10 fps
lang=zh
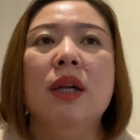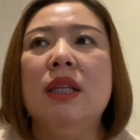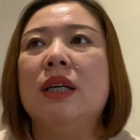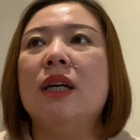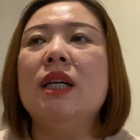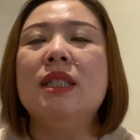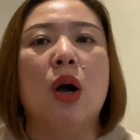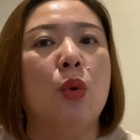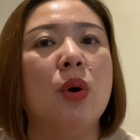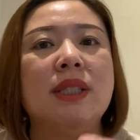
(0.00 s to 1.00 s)
你可以
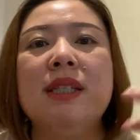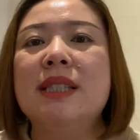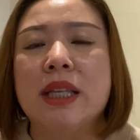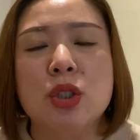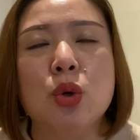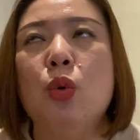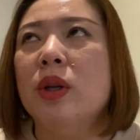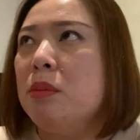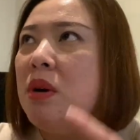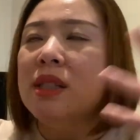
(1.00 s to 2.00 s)
想过精彩的生活，
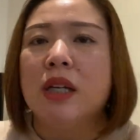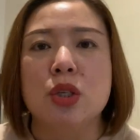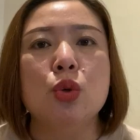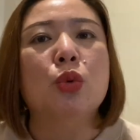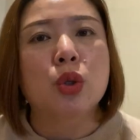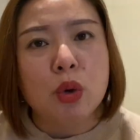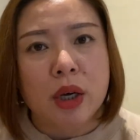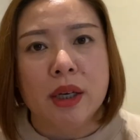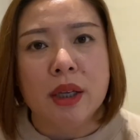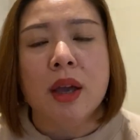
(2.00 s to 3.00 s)
你梦想的生活都
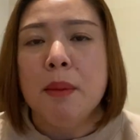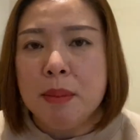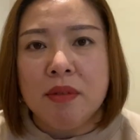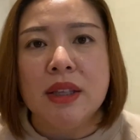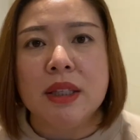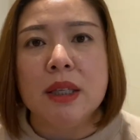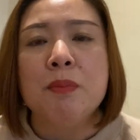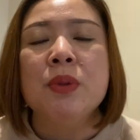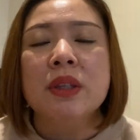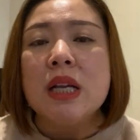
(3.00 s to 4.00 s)
可以，没问题。
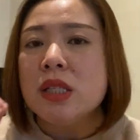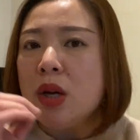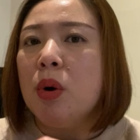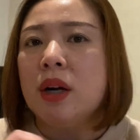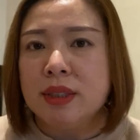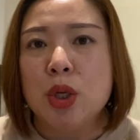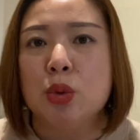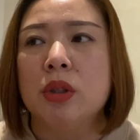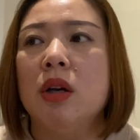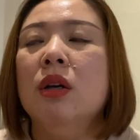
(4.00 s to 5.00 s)
但是像我刚才
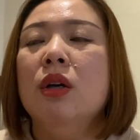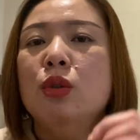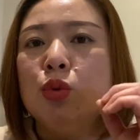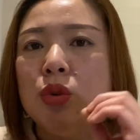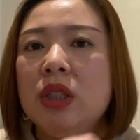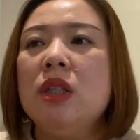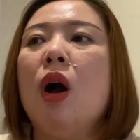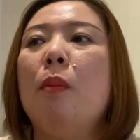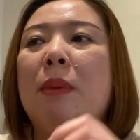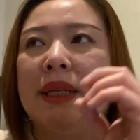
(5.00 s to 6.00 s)
说的，你
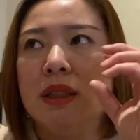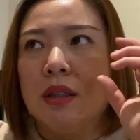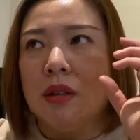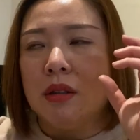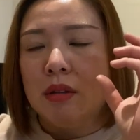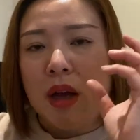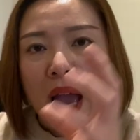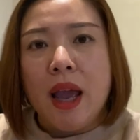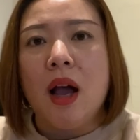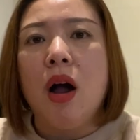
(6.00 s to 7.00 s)
要把这个
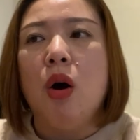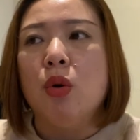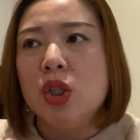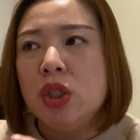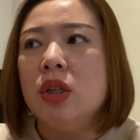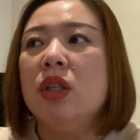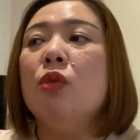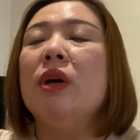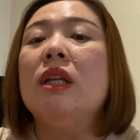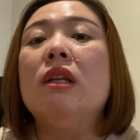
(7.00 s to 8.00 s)
爱好设
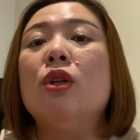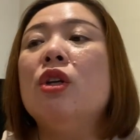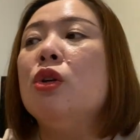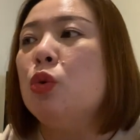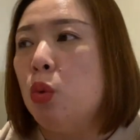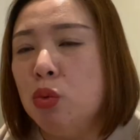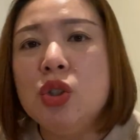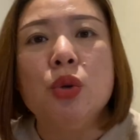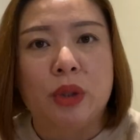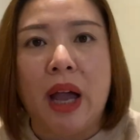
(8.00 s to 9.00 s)
定为你永
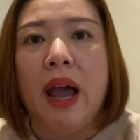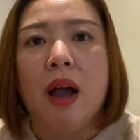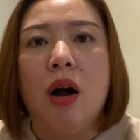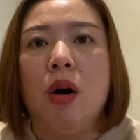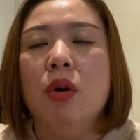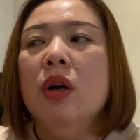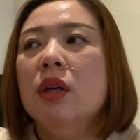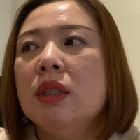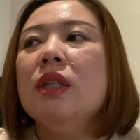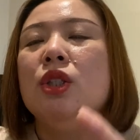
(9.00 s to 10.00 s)
久的爱好，
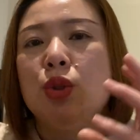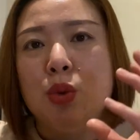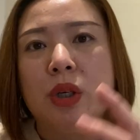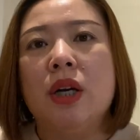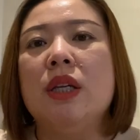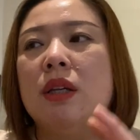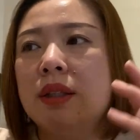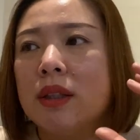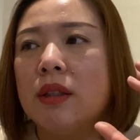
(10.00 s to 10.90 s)
那你就可以。